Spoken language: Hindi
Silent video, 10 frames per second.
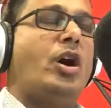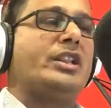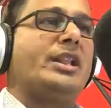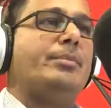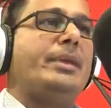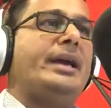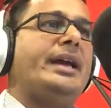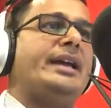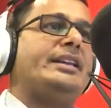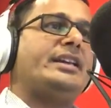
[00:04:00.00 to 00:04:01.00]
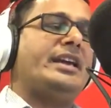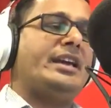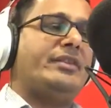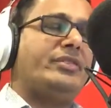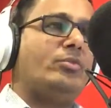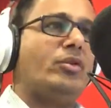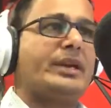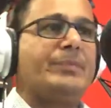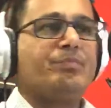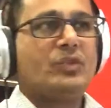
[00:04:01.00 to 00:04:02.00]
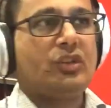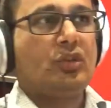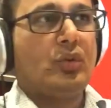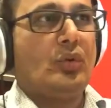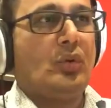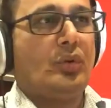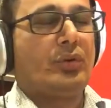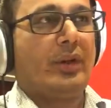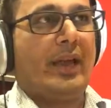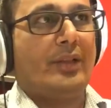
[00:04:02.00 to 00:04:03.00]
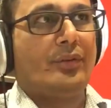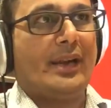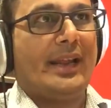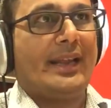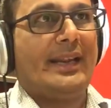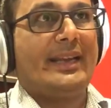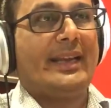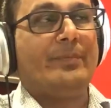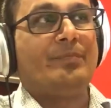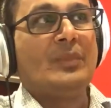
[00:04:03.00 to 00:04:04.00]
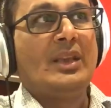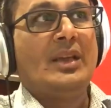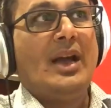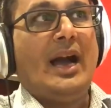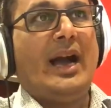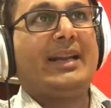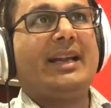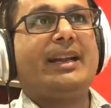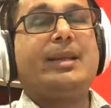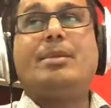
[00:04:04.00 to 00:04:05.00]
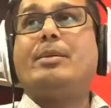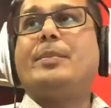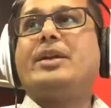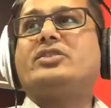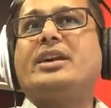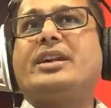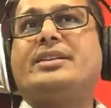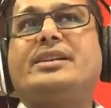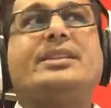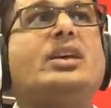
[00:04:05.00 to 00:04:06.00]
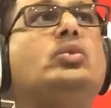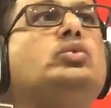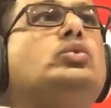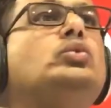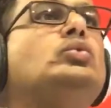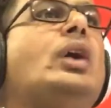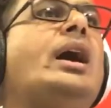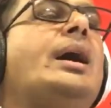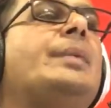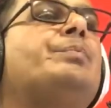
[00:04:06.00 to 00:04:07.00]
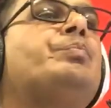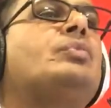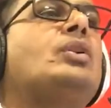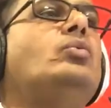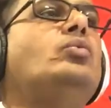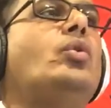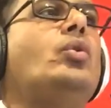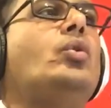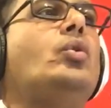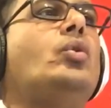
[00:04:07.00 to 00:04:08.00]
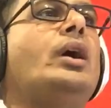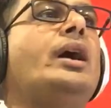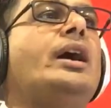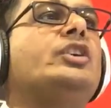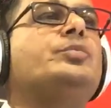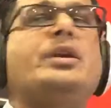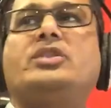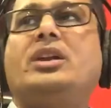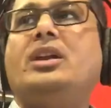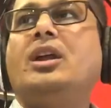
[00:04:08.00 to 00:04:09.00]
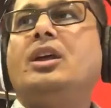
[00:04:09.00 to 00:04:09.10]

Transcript: बहुत लंबे हैं इनकी फिल्मों के जो थोड़े अधूरे रहेंगे लेकिन अगले घंटे में मैं पेश करना चाहता हूँ वो आ, स्पेशल